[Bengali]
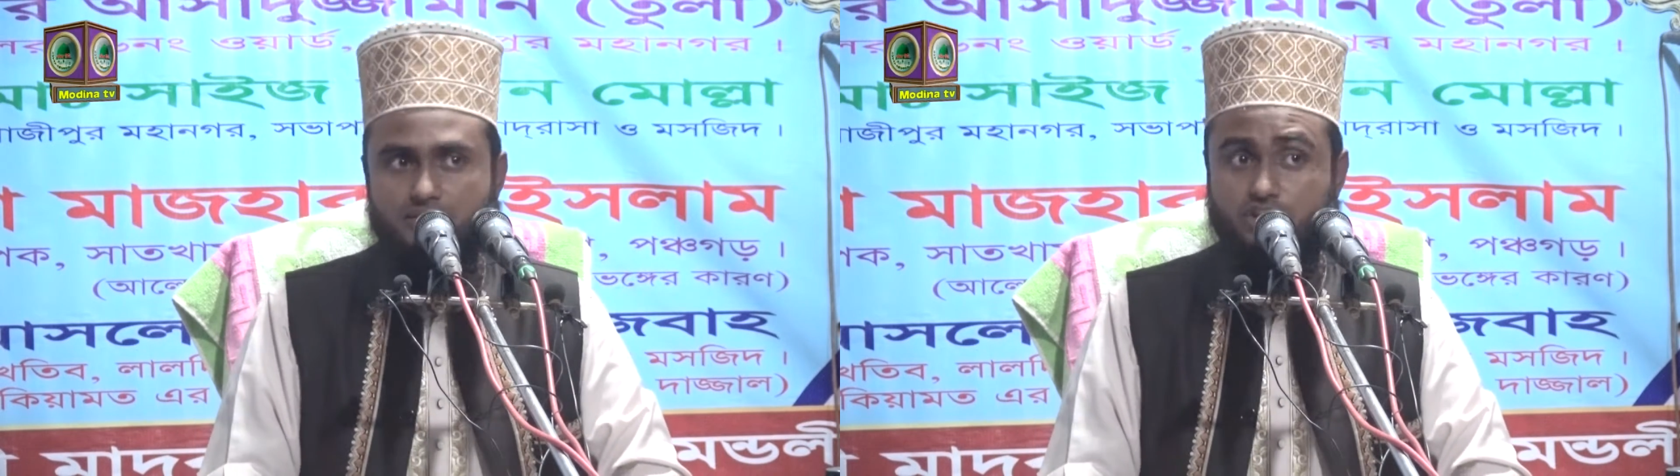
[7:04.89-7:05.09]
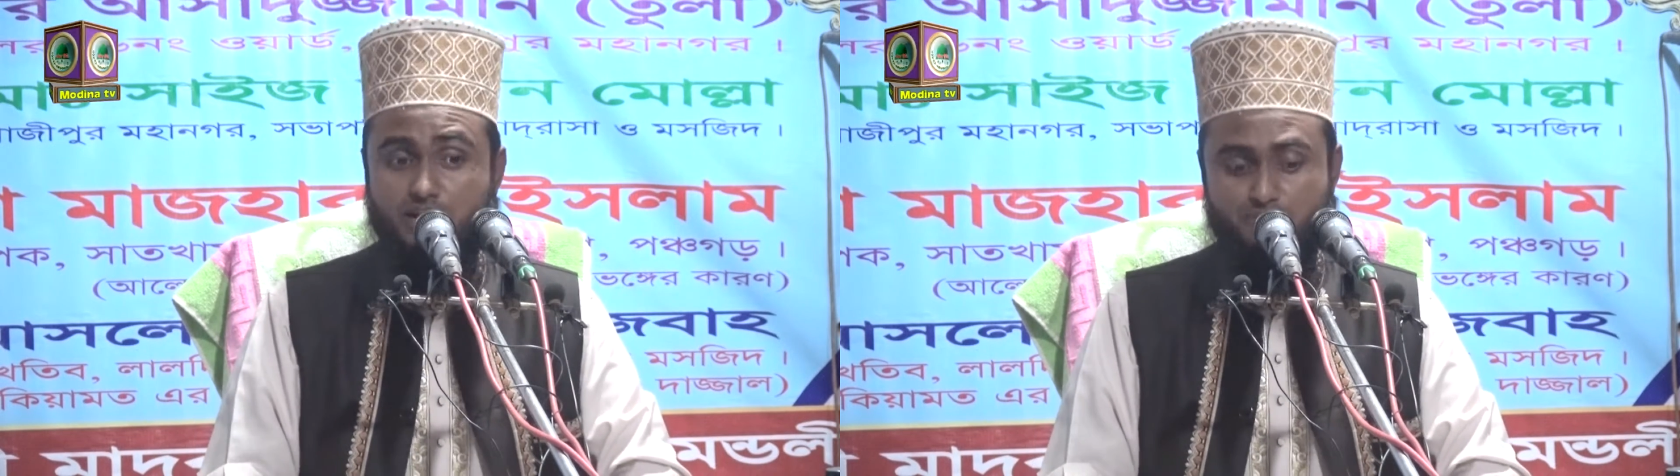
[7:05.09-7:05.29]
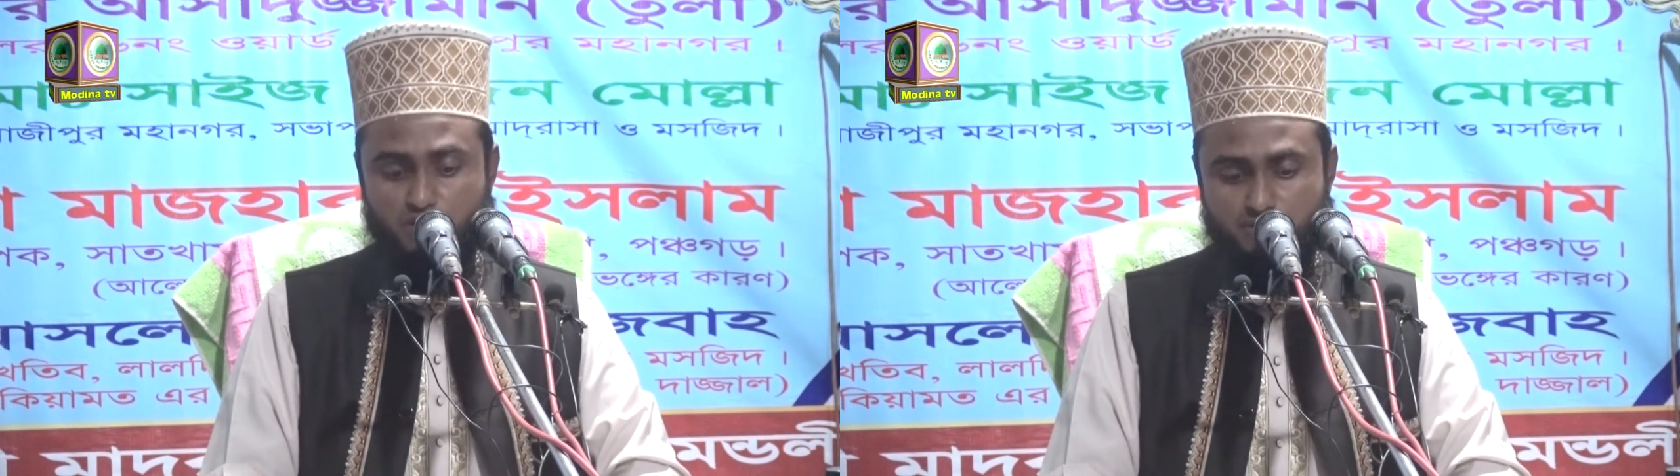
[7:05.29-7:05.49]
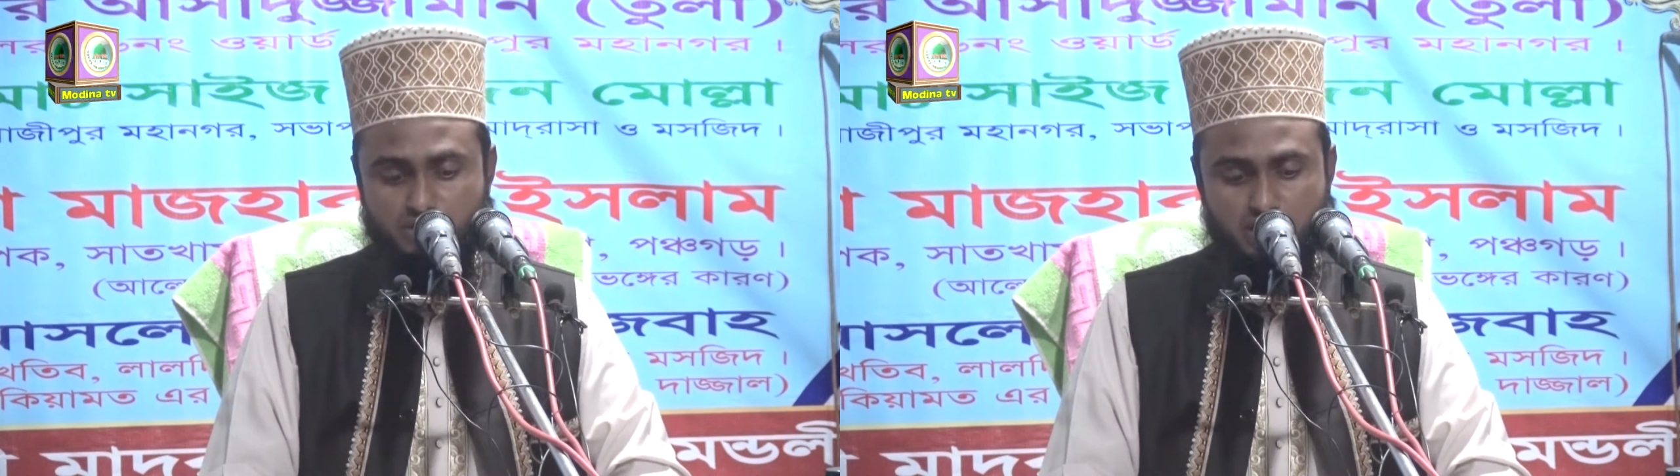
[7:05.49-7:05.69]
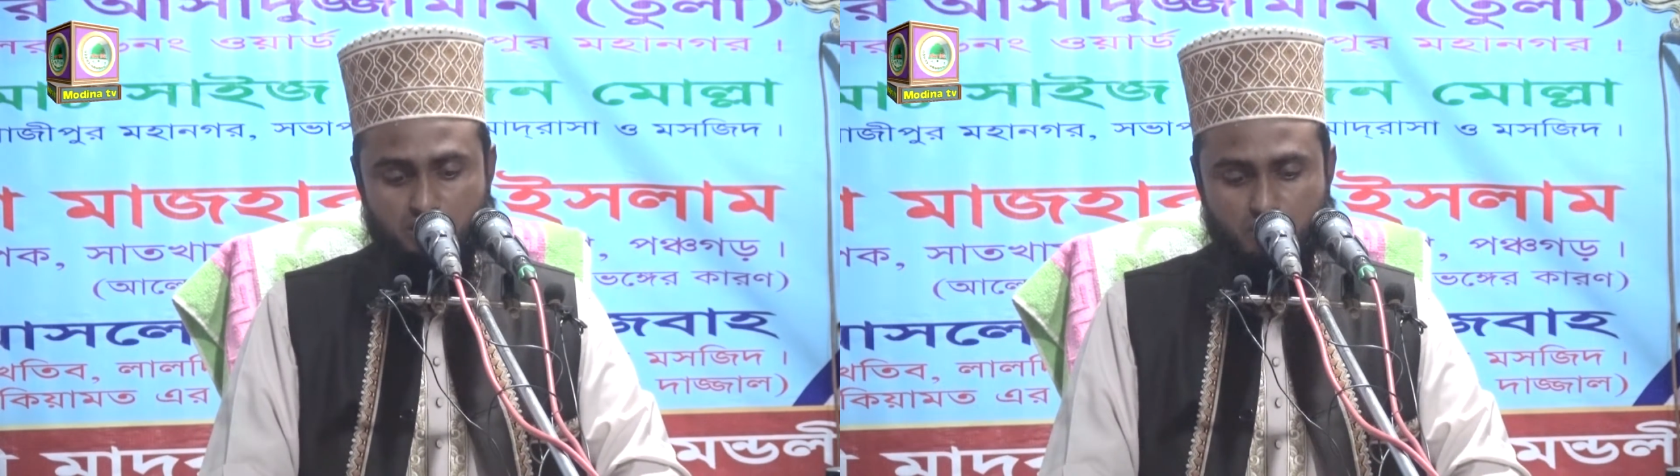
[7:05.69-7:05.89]
হিসাব করে
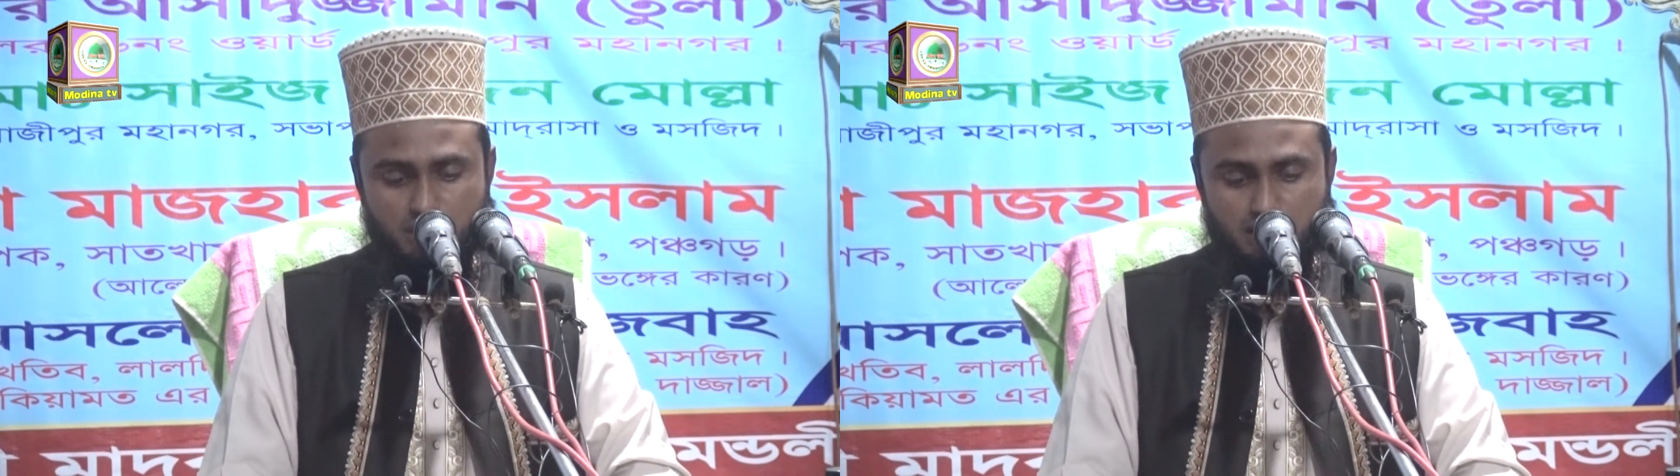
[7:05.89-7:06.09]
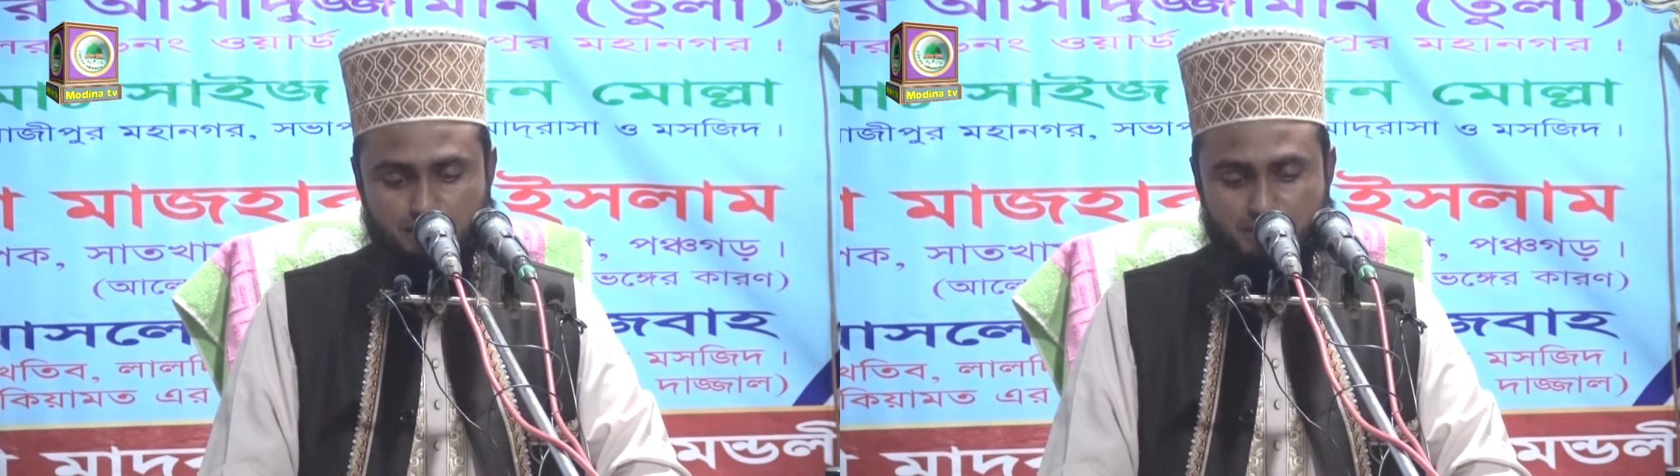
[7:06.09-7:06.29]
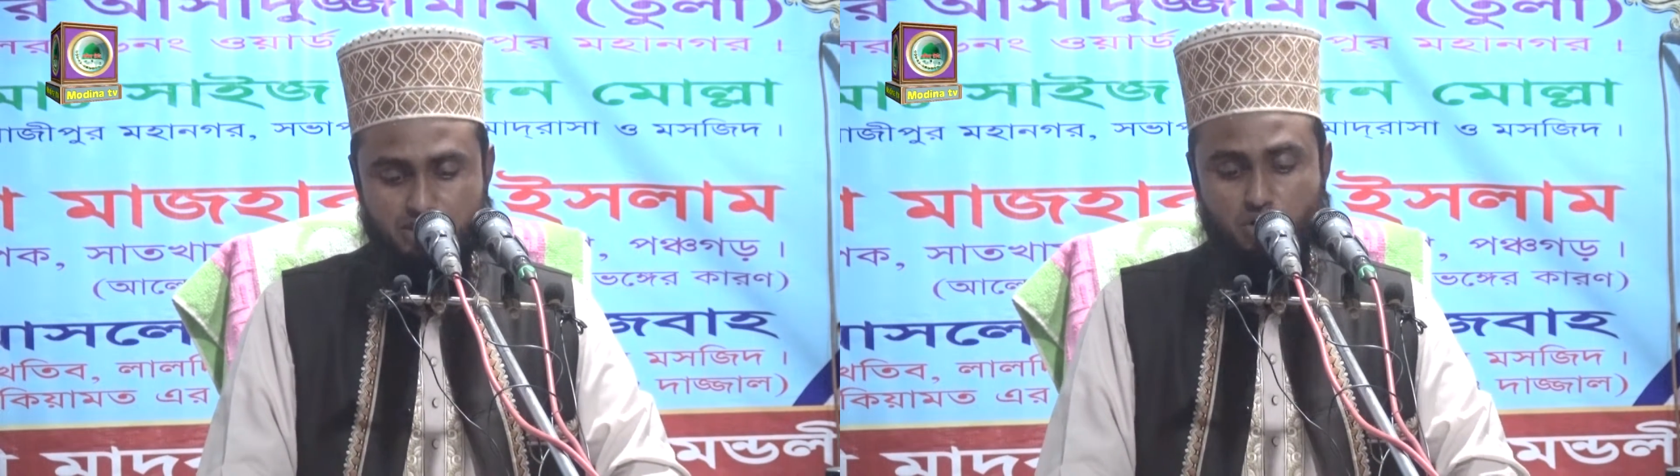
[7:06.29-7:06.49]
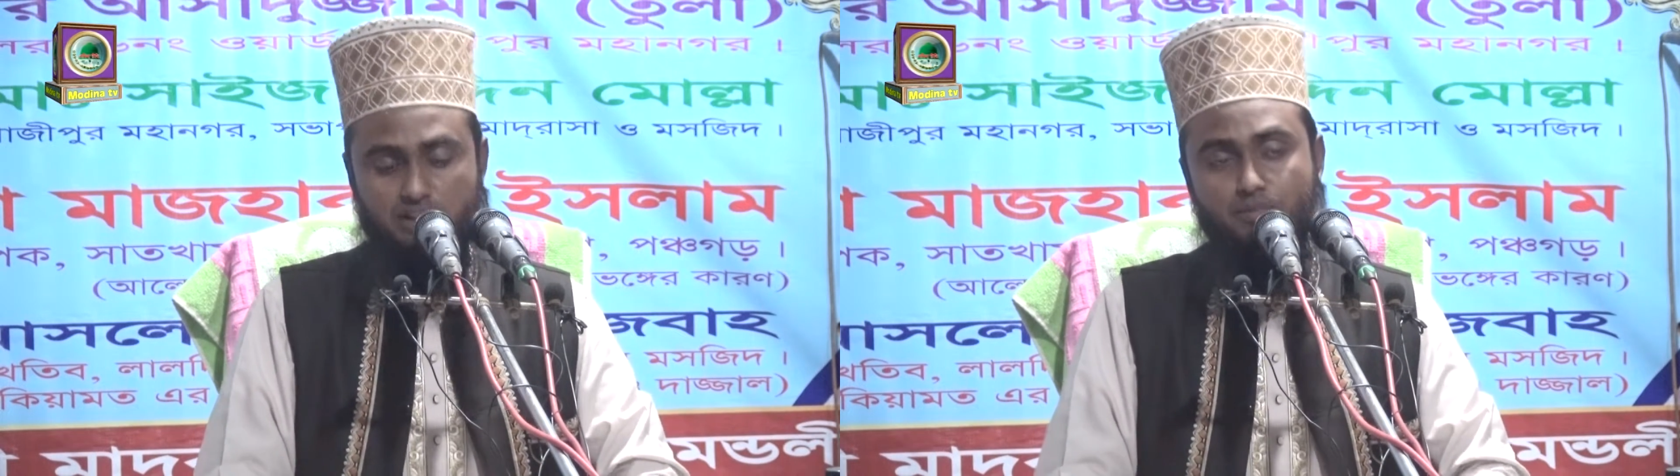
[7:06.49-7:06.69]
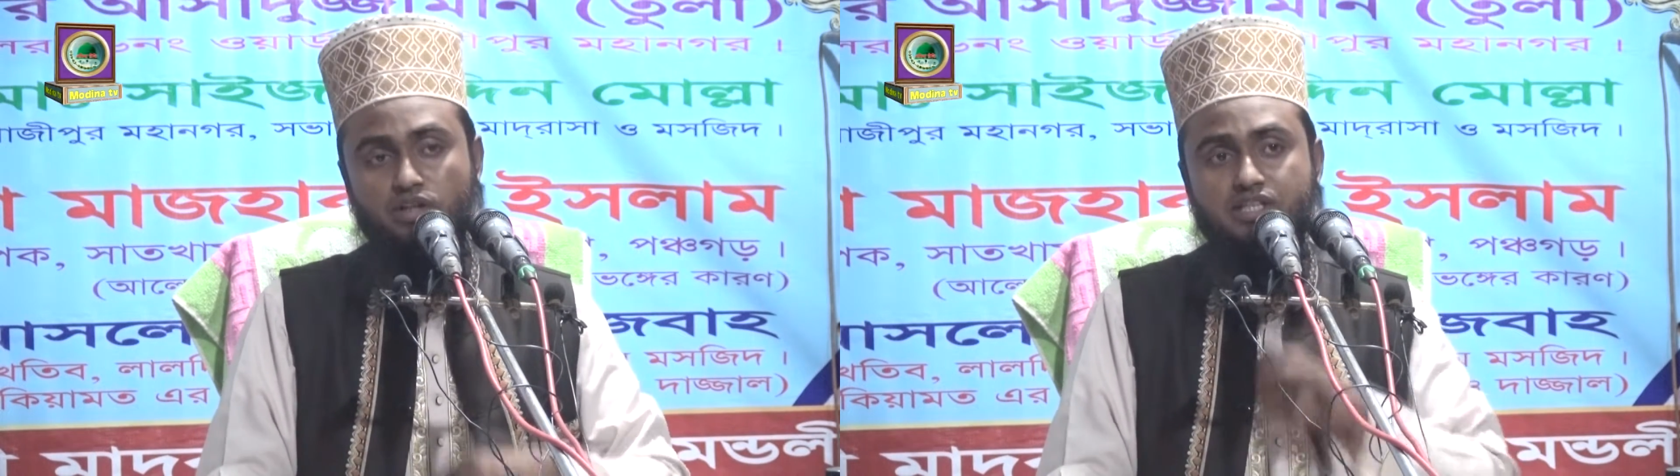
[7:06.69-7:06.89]
বিচার করা লাগবে যে
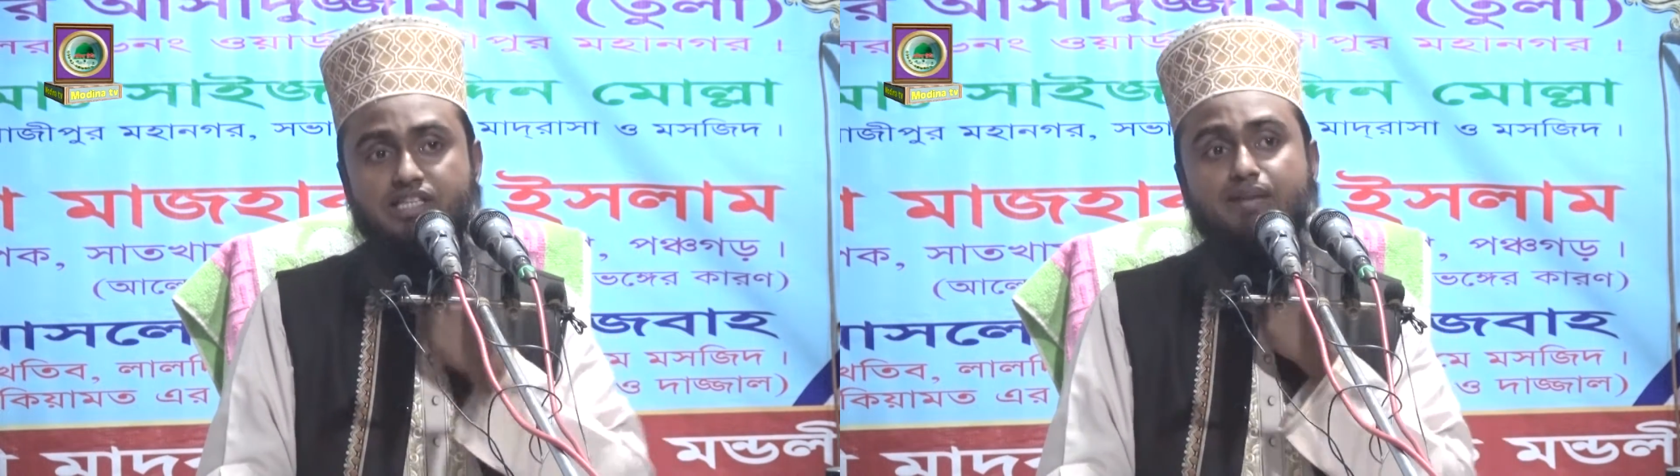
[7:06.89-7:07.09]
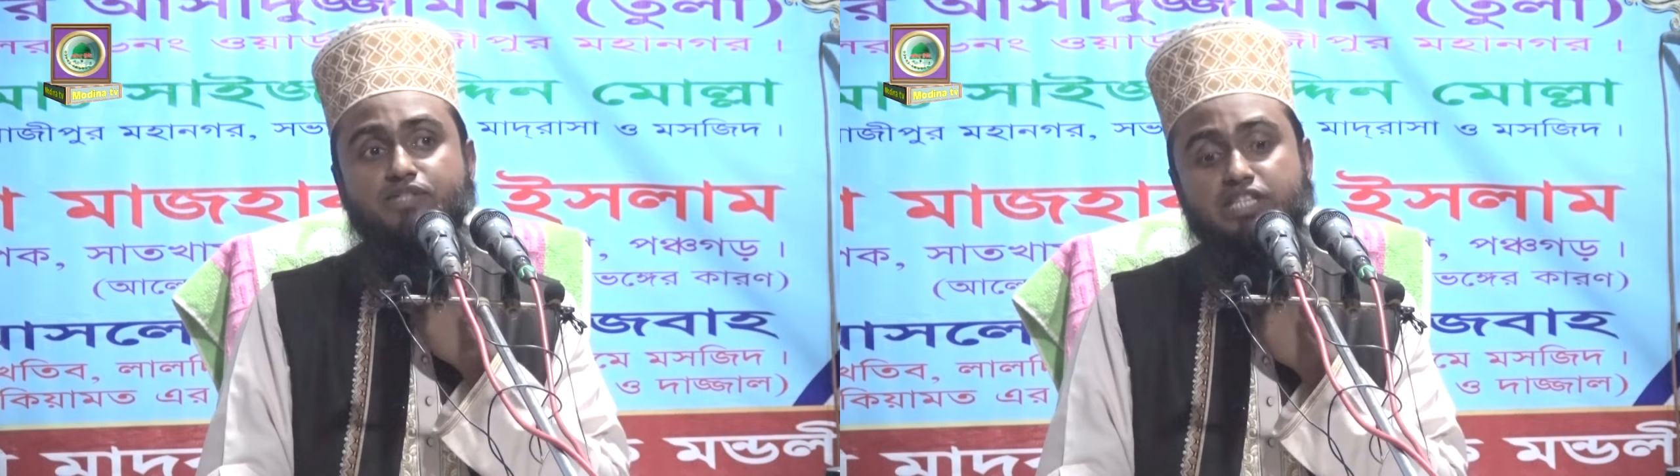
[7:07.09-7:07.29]
কথা বলতেছিলাম